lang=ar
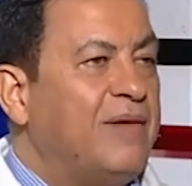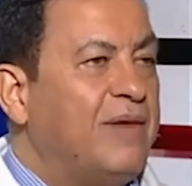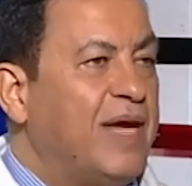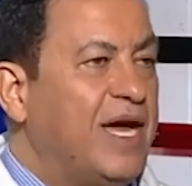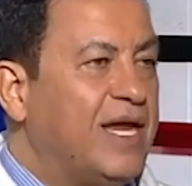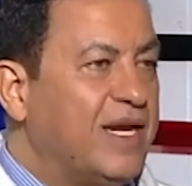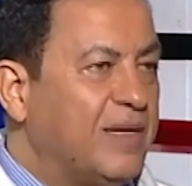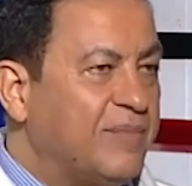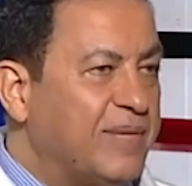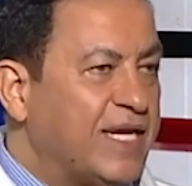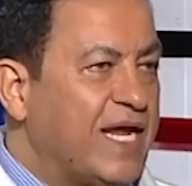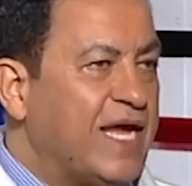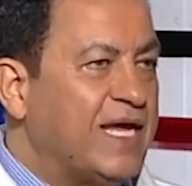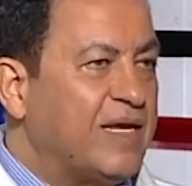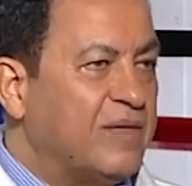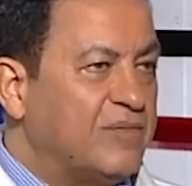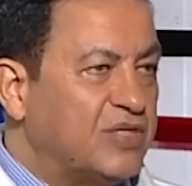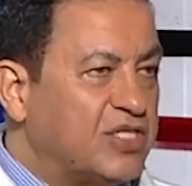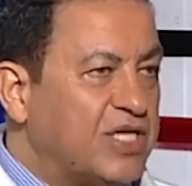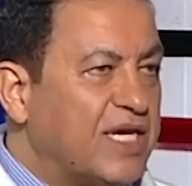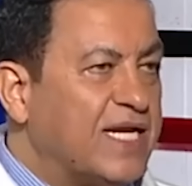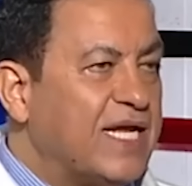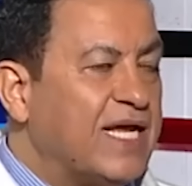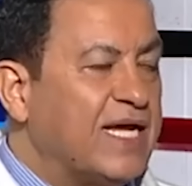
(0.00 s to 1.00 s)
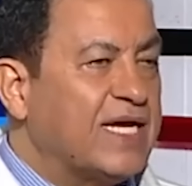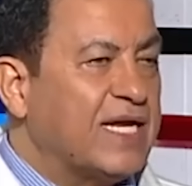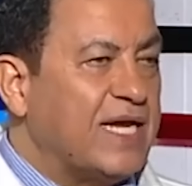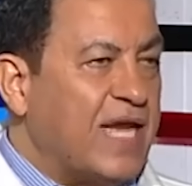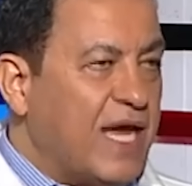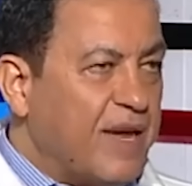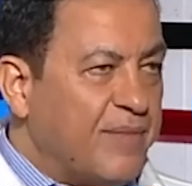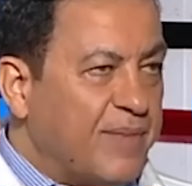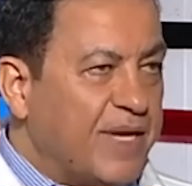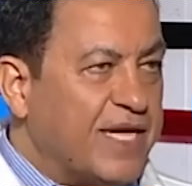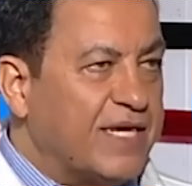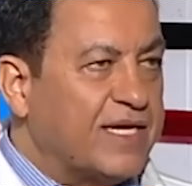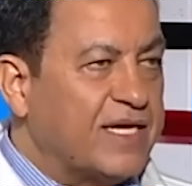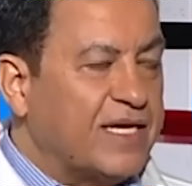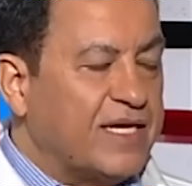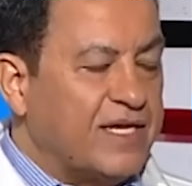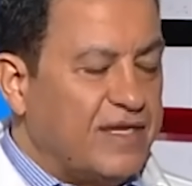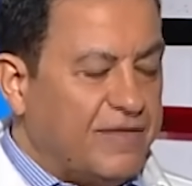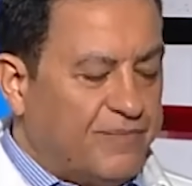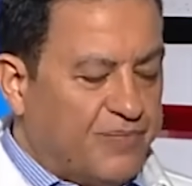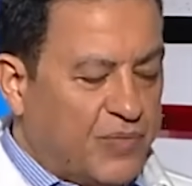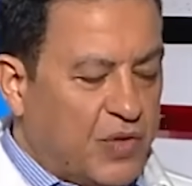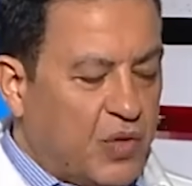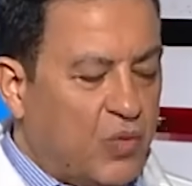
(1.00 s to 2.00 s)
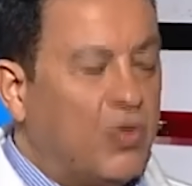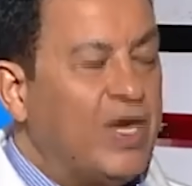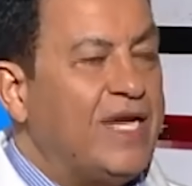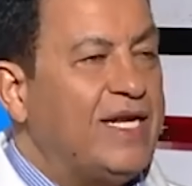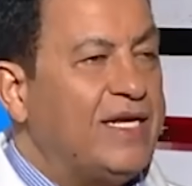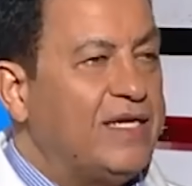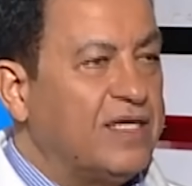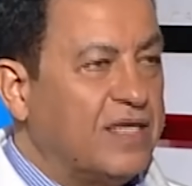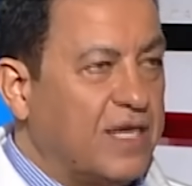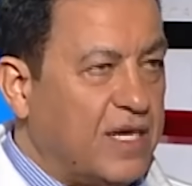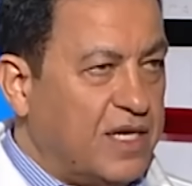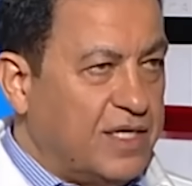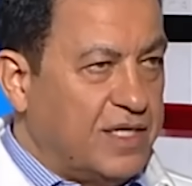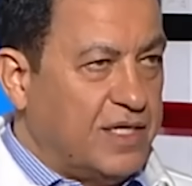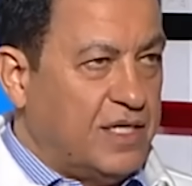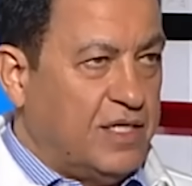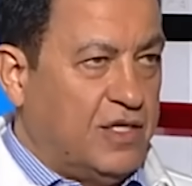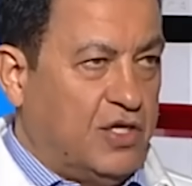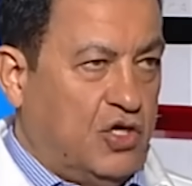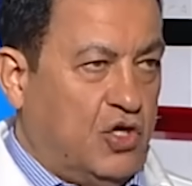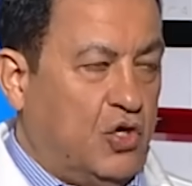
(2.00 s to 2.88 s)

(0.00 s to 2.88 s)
انا برايي مشان هيك الامريكي والايراني